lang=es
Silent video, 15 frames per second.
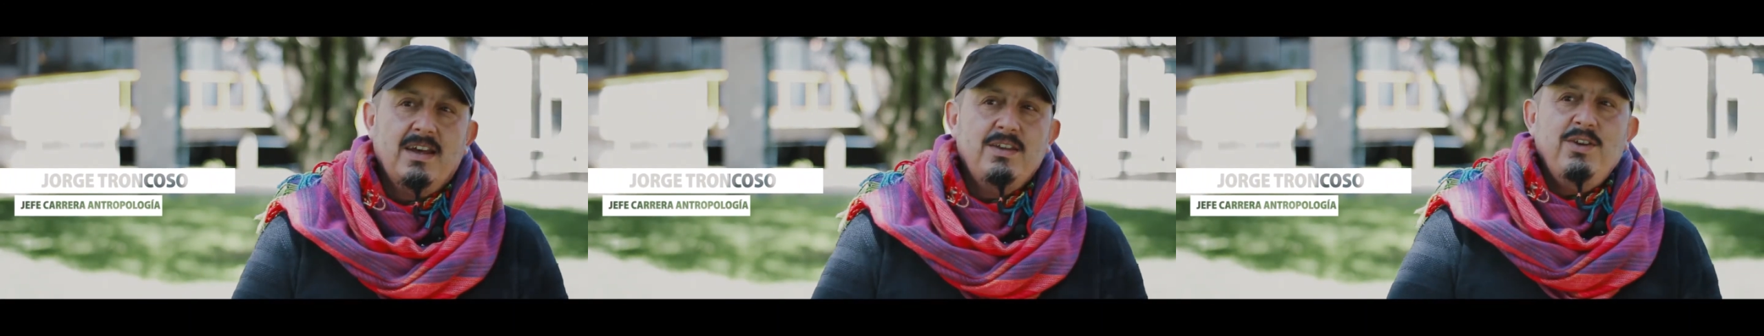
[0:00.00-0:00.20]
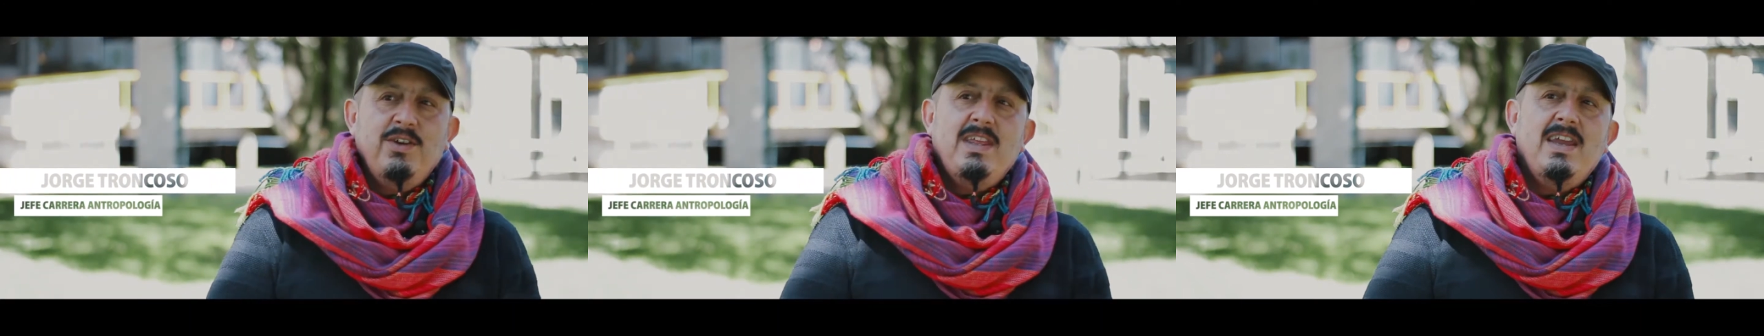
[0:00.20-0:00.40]

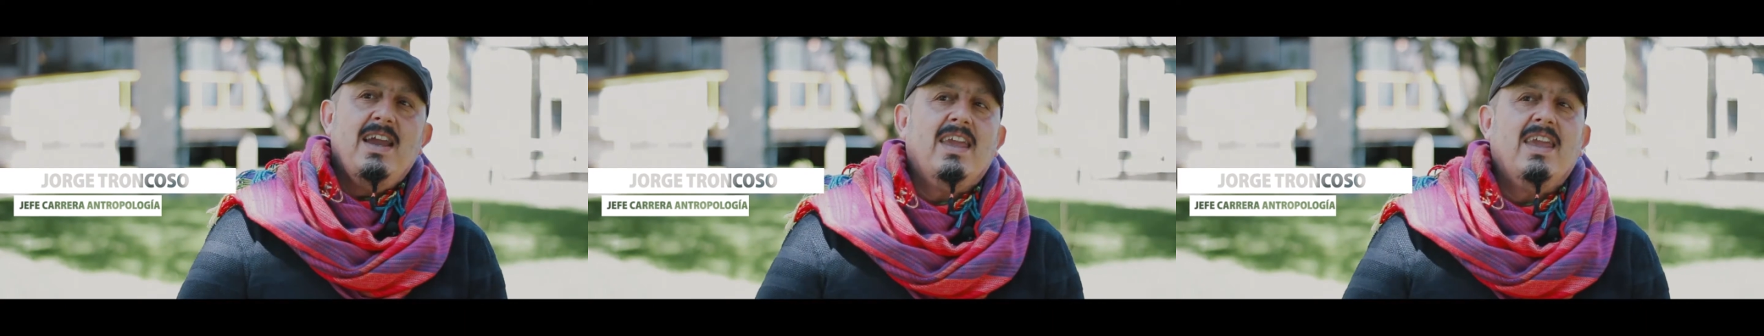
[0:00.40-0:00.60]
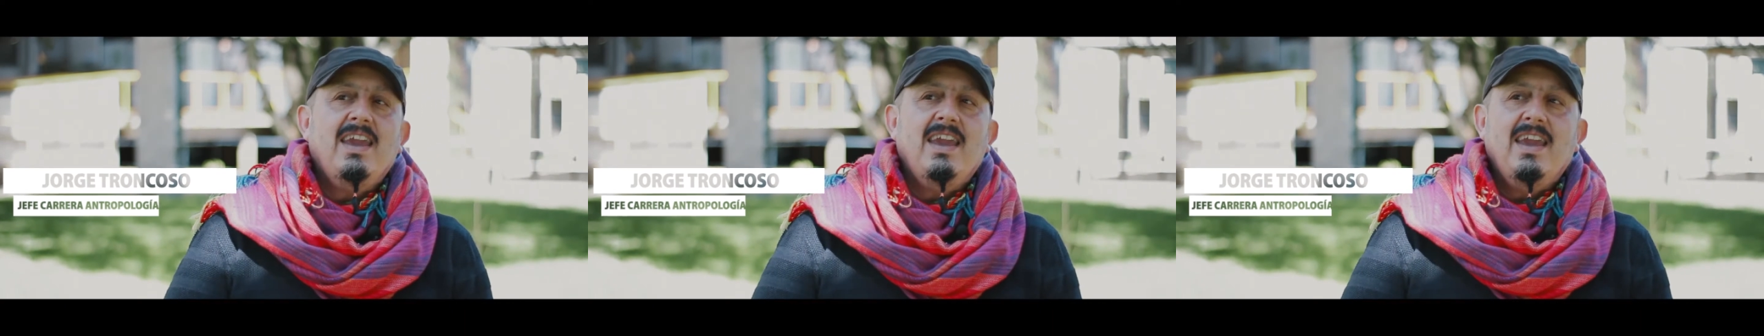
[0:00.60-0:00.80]
Yo
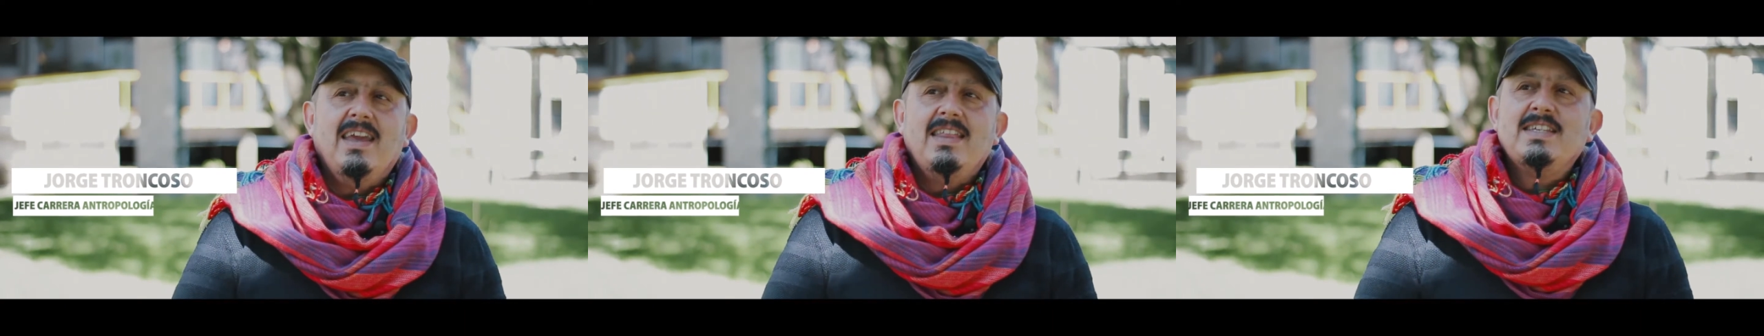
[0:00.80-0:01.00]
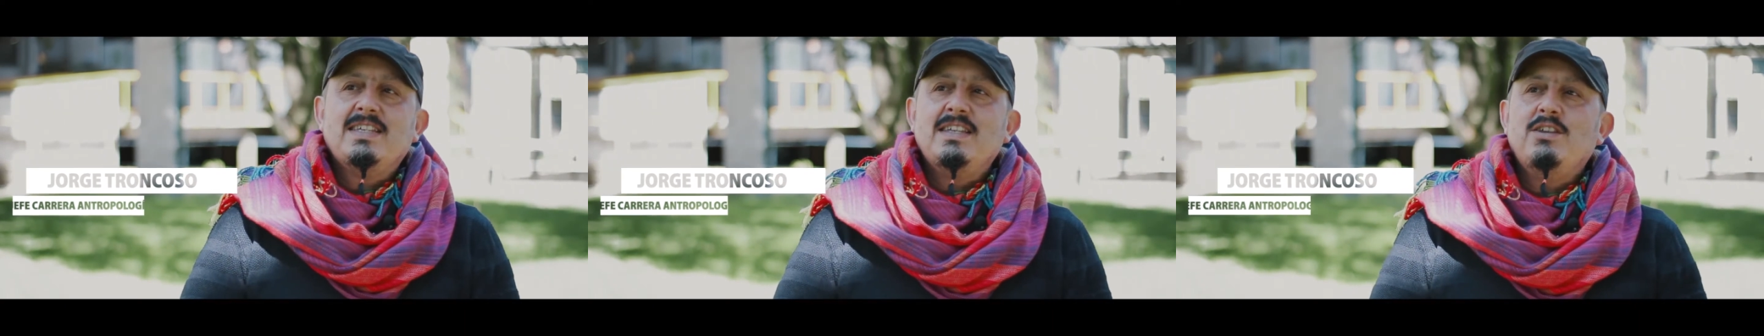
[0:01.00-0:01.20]
diría que
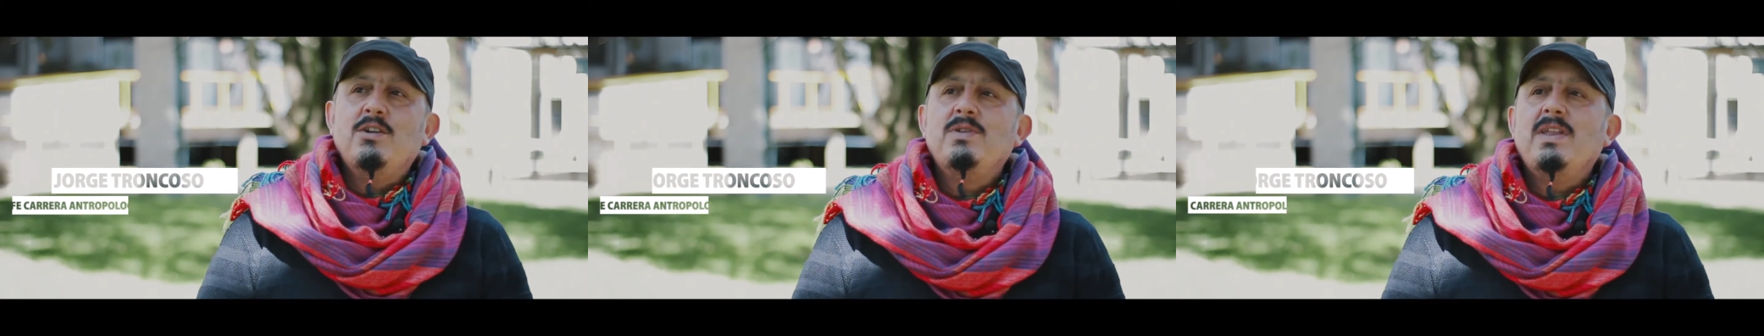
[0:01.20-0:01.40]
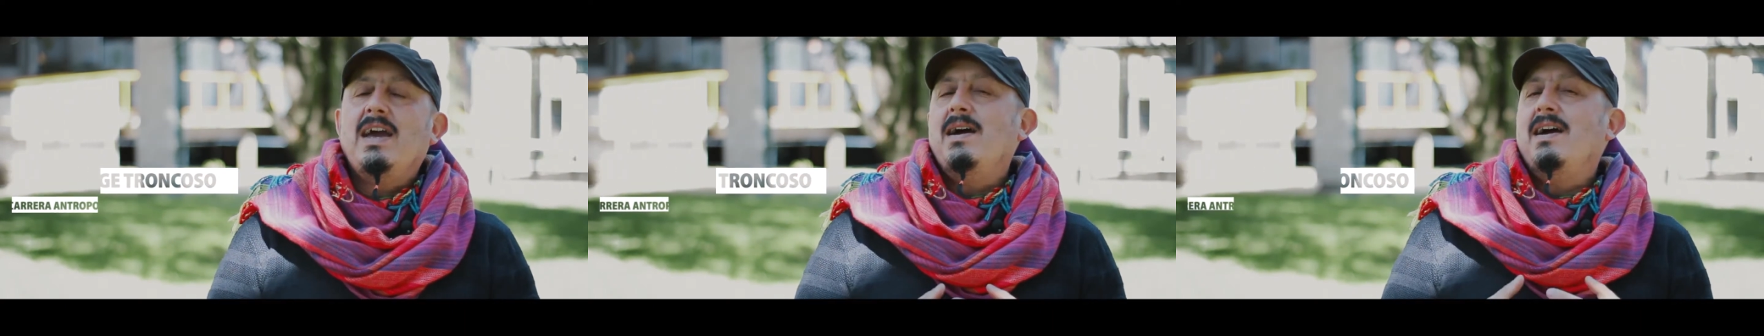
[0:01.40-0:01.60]
en ese
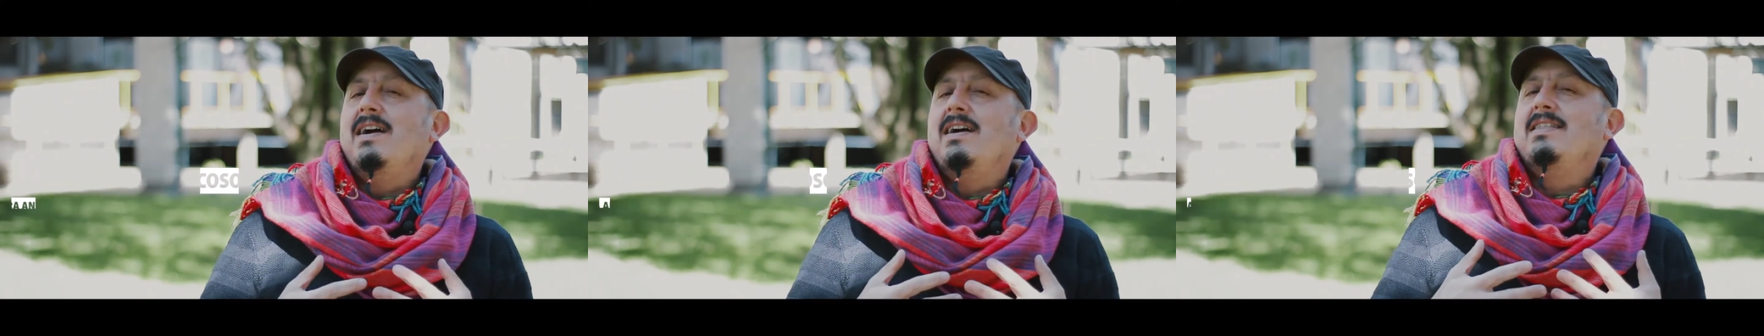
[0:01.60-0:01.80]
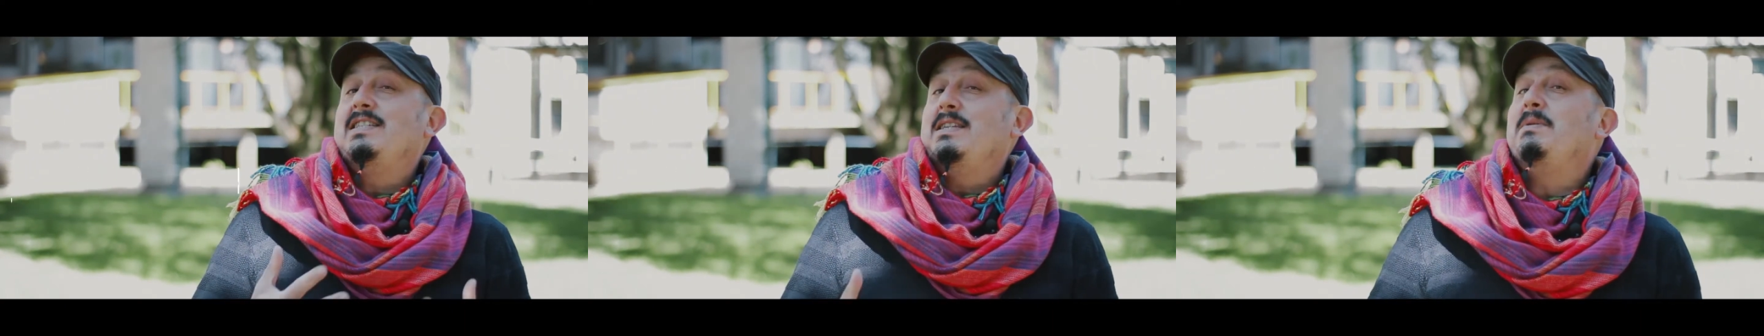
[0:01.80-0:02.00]
sentido es
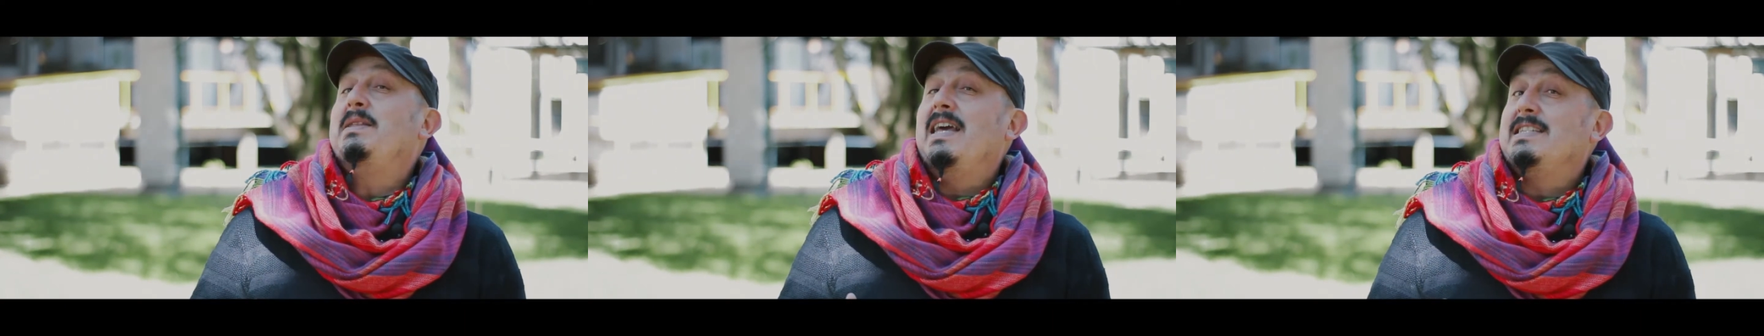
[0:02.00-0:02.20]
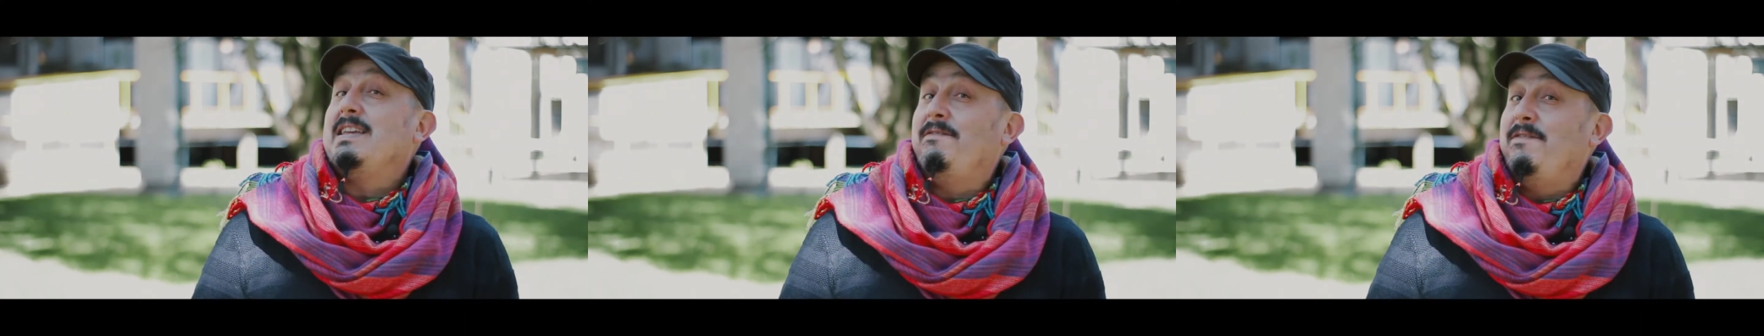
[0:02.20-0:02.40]
una
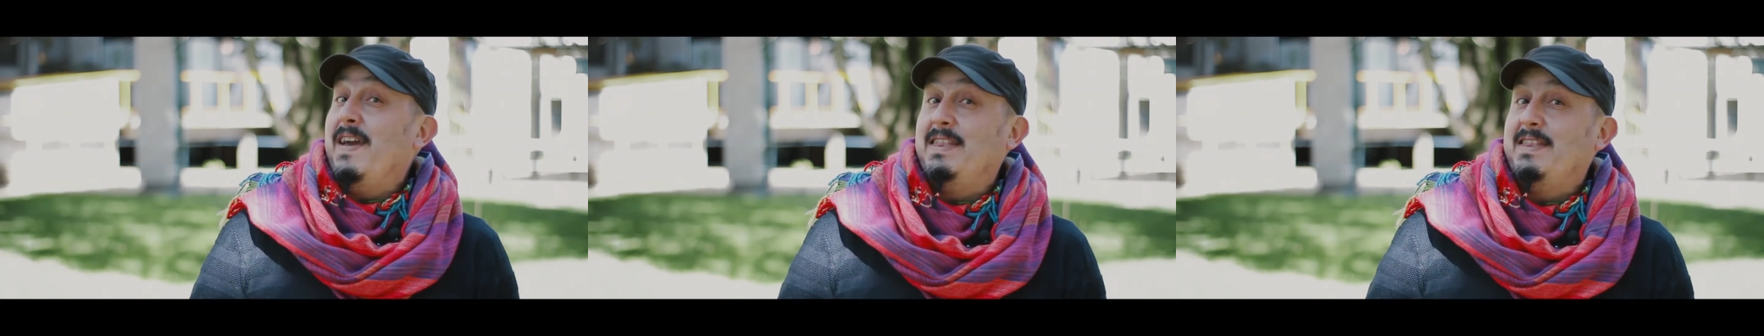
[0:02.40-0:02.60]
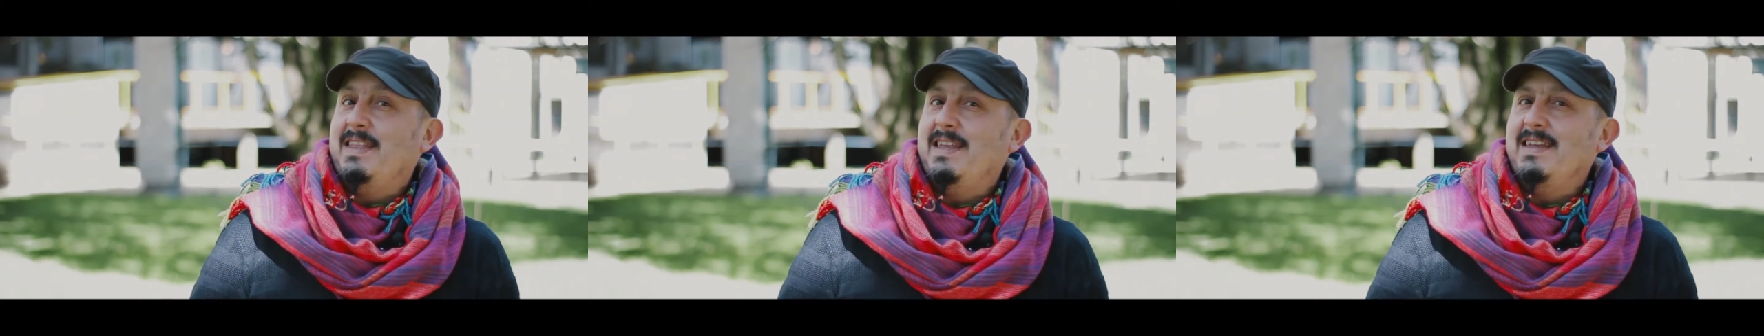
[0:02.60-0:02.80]
disciplina
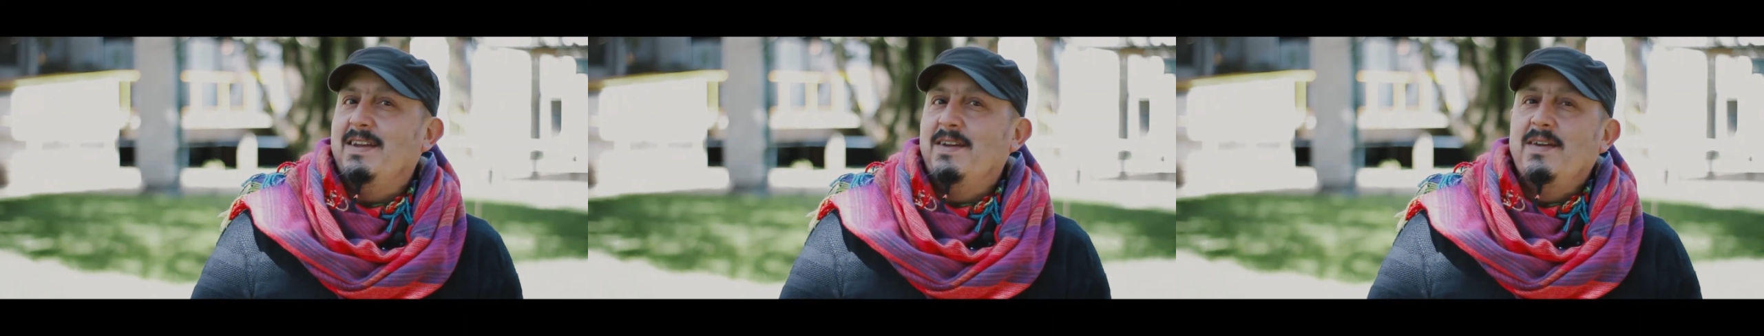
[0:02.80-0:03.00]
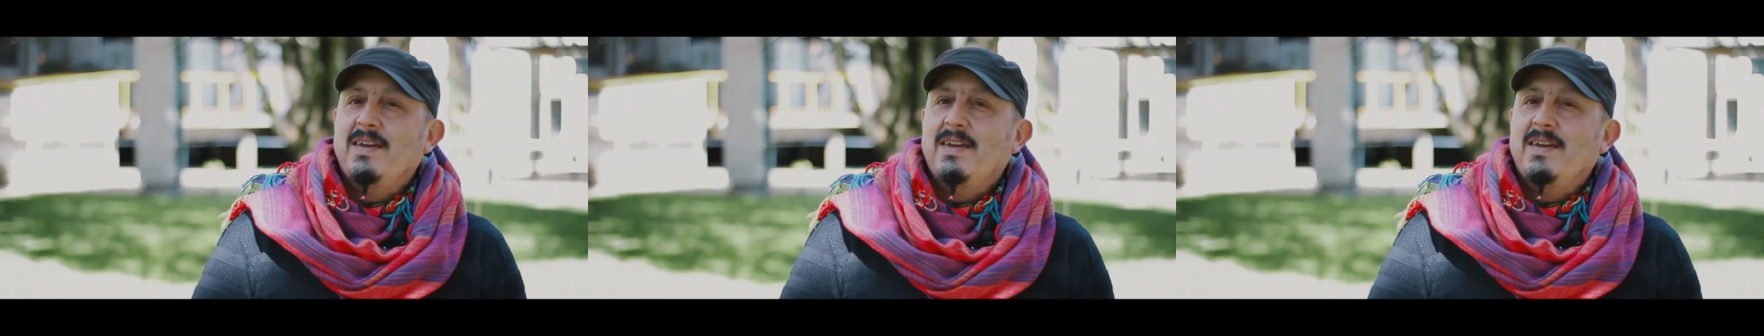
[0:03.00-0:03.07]
desafiante